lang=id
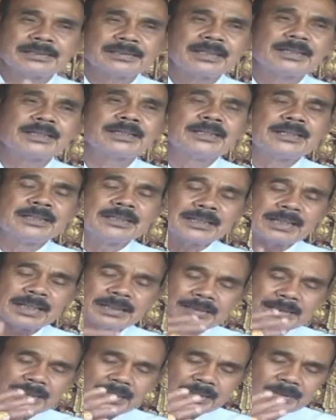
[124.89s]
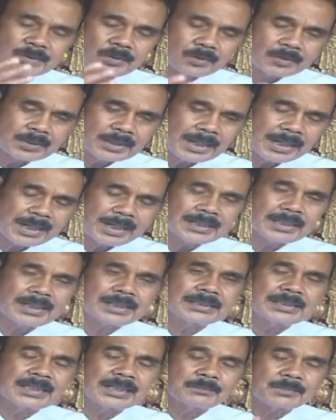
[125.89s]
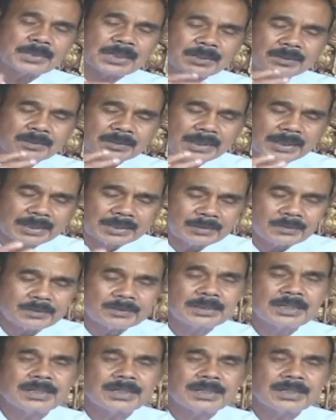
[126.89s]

eh latihan yoga, latihan panodano,